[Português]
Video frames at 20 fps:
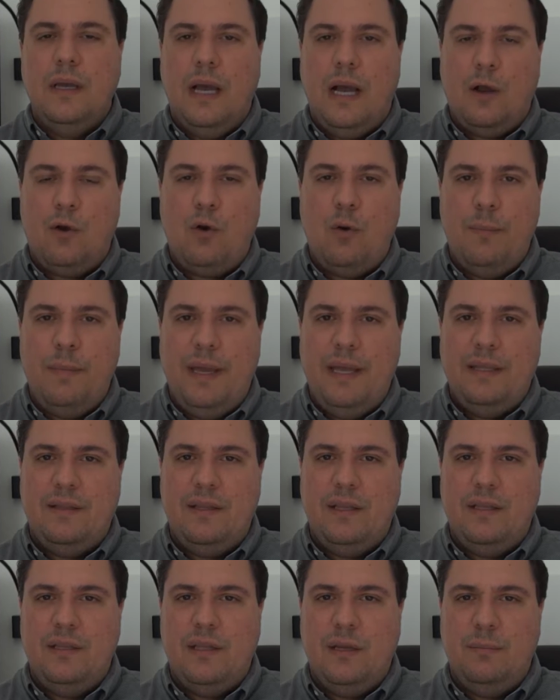
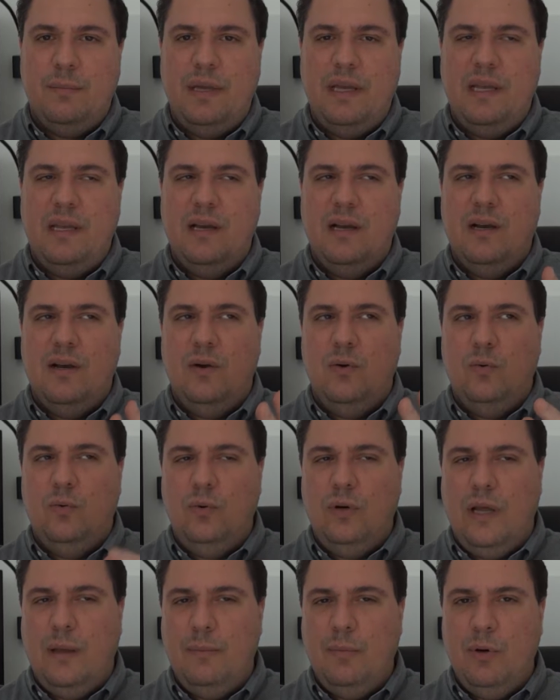Acometem também
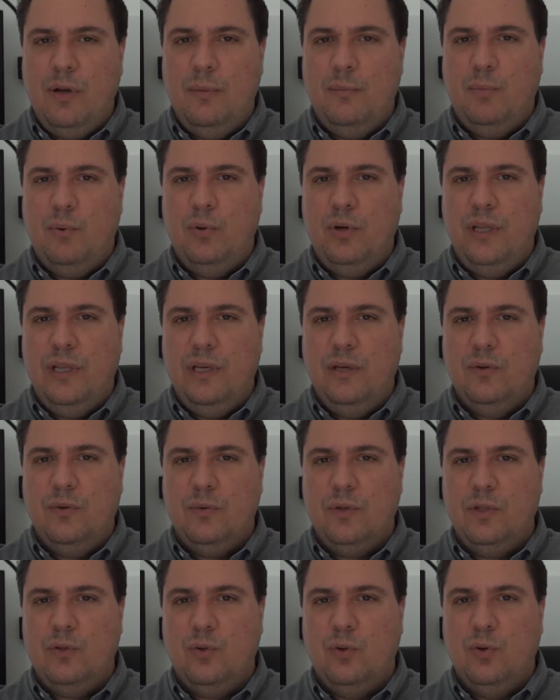o lábio
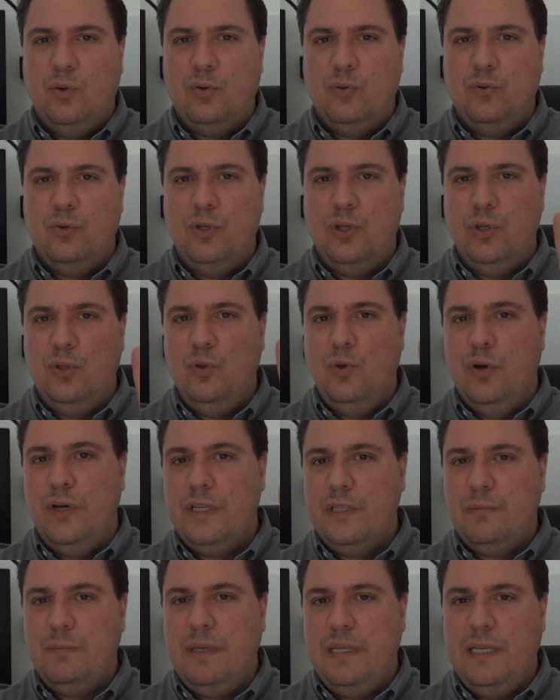leporino em torno de
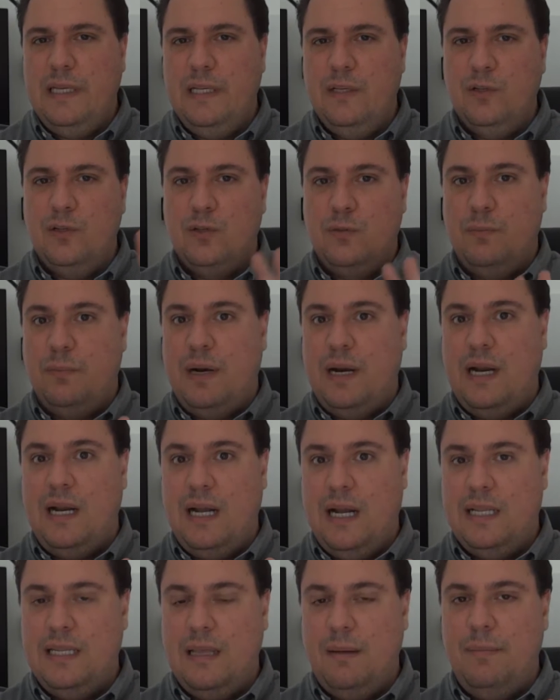dois meninos para
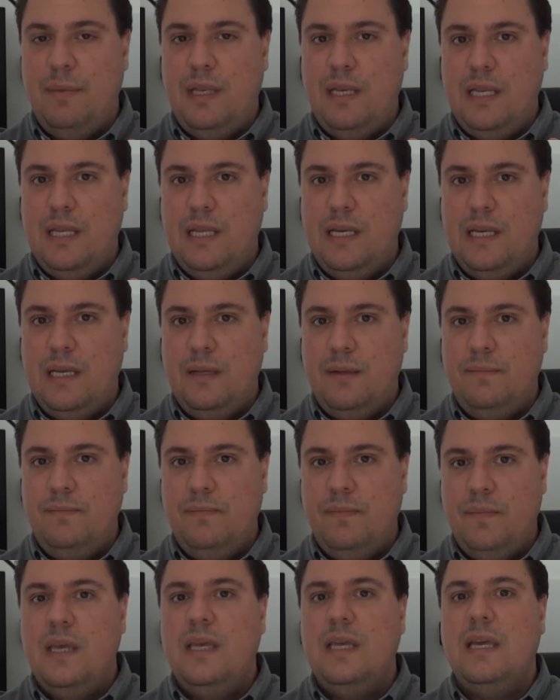cada menina,
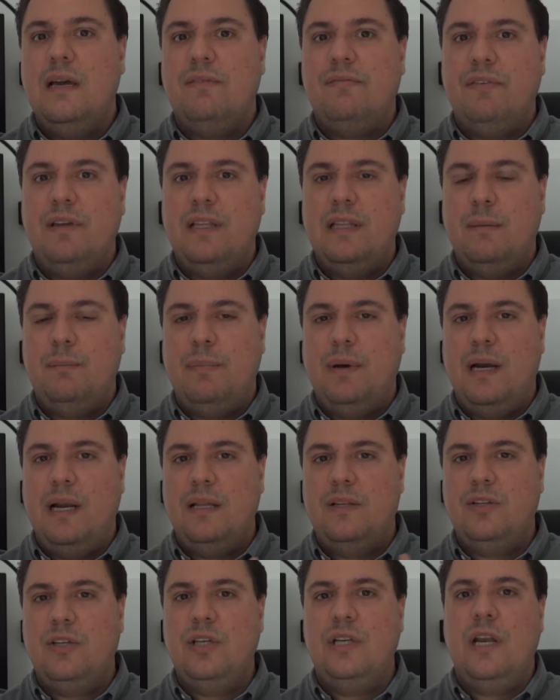e a fenda
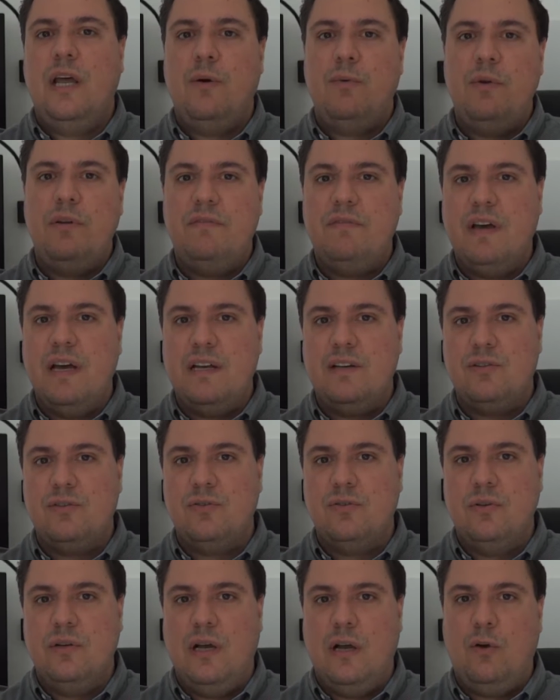palatina é o
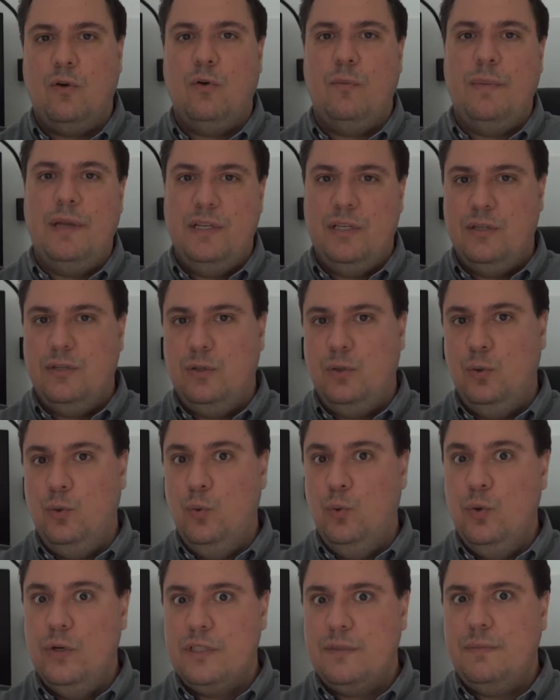inverso, acomete
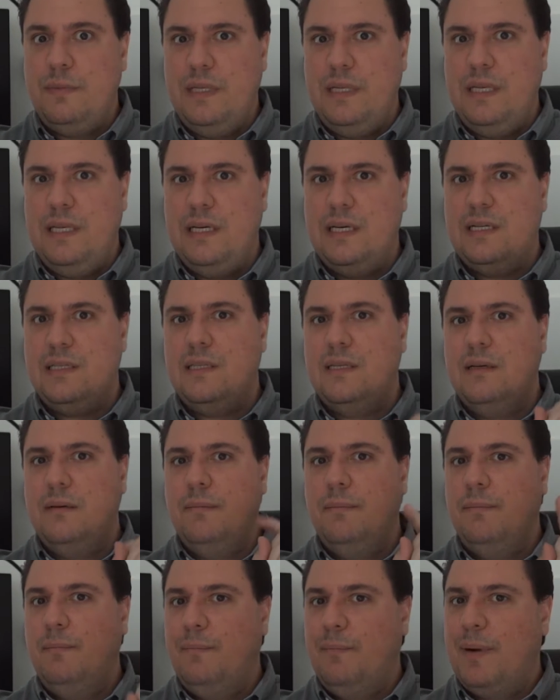duas meninas
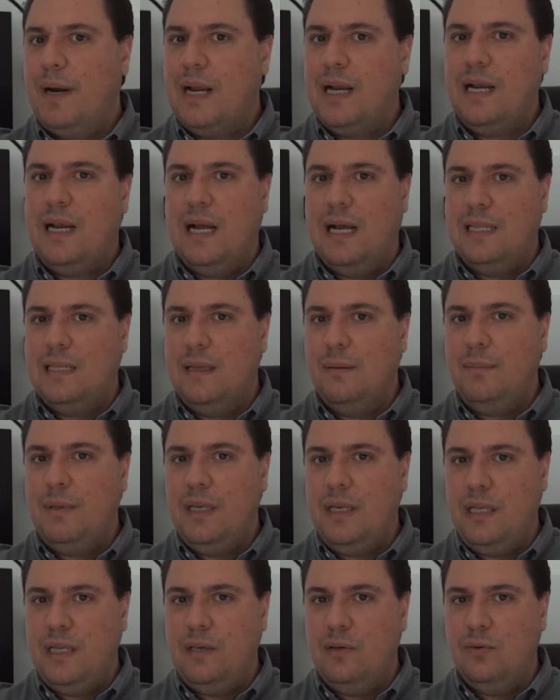para cada
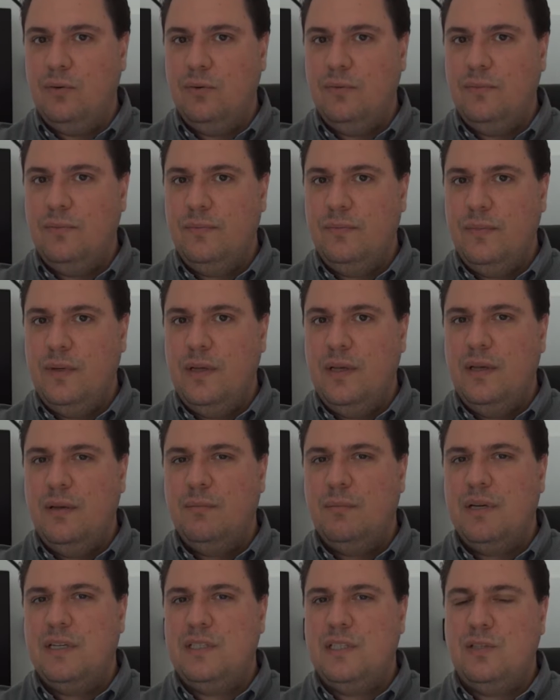menino.
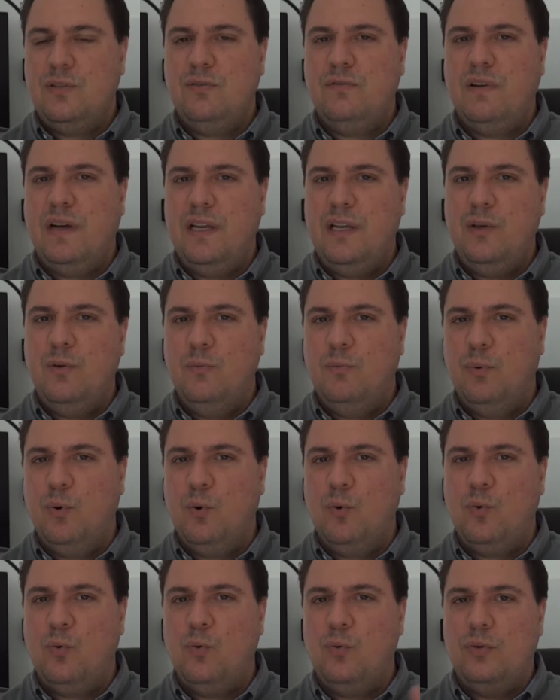Mas isso varia um
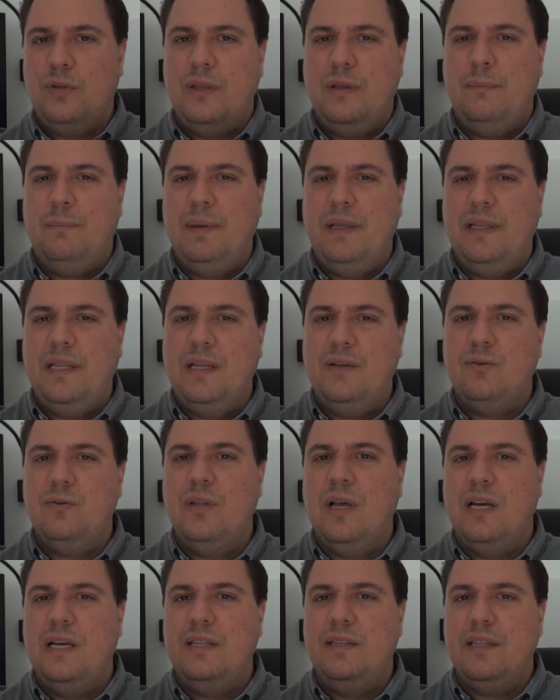pouco dependendo
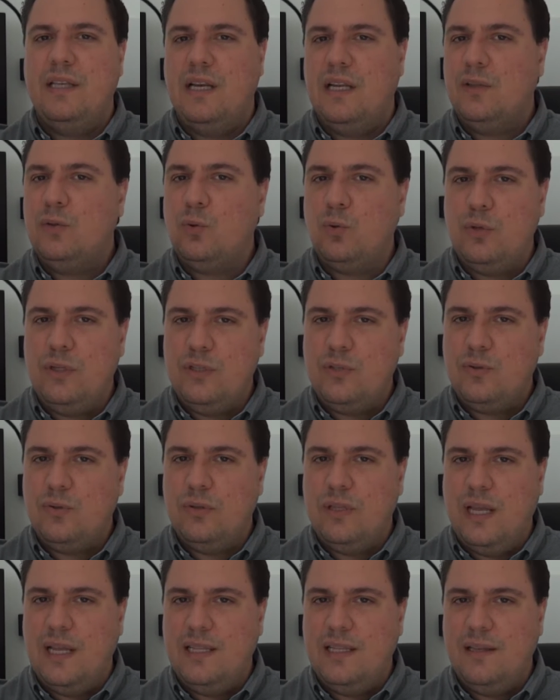da literatura
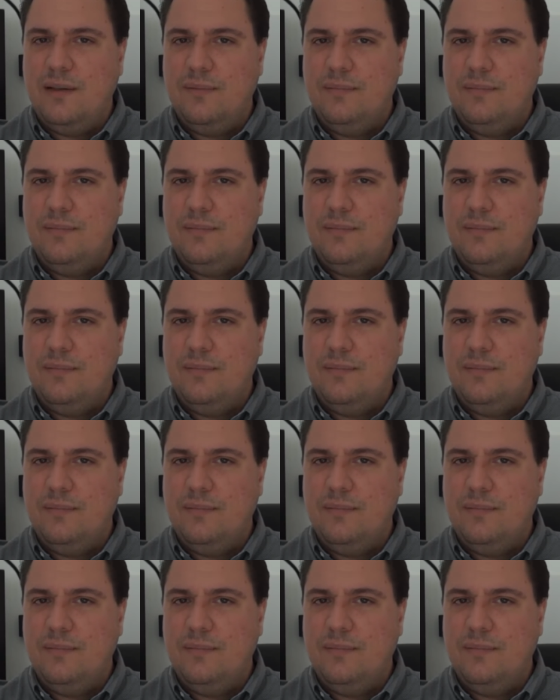estudada.